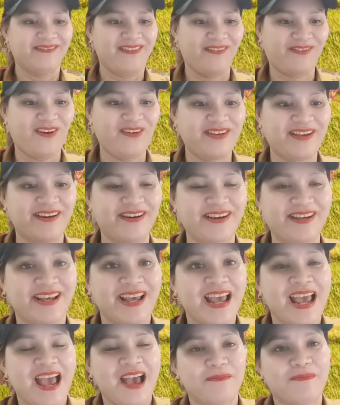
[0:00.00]
mà con người
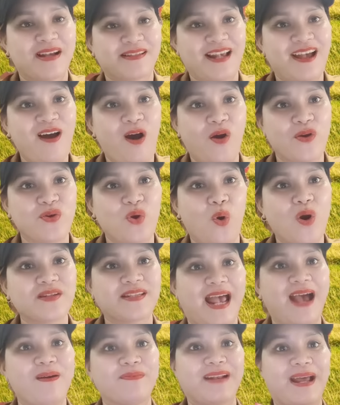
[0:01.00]
mà xã hội giữa
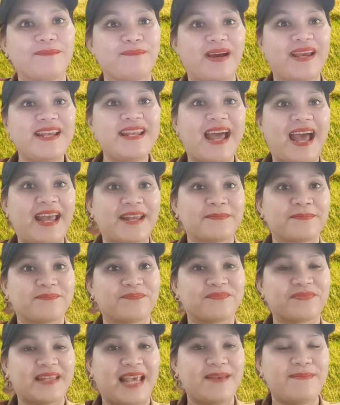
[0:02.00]
xã hội năm mấy nay ừ,
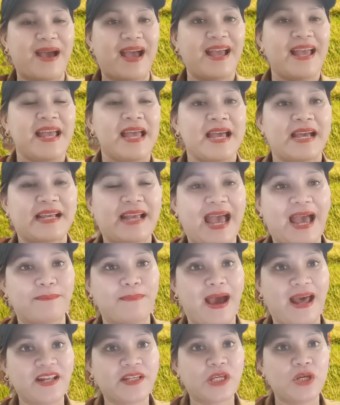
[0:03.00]
vậy mà hà
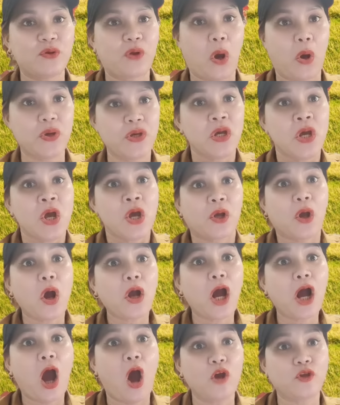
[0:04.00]
mã kêu gọi có
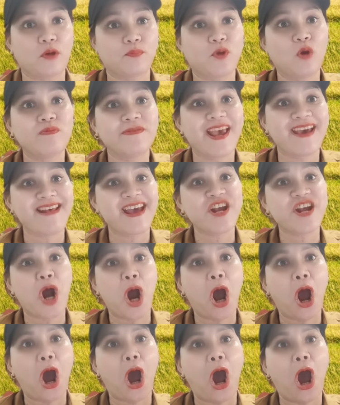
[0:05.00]
cơ hội chụp chung dây đây
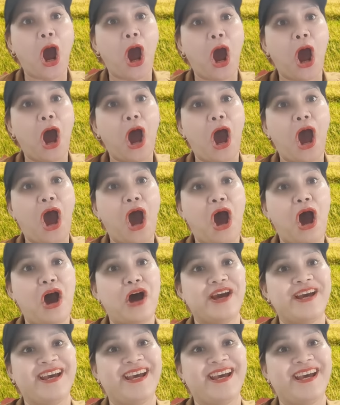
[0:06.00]
rồi